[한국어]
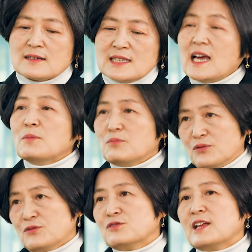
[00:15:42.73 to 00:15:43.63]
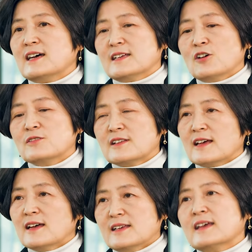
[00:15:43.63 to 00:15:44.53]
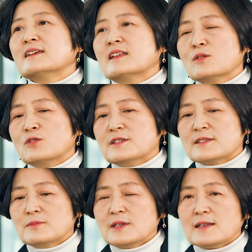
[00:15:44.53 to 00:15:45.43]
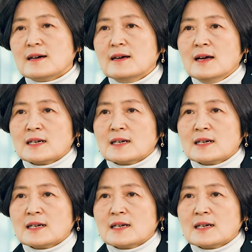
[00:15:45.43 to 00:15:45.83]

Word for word: 키아프나 이럴 때 얘기되고 있습니다.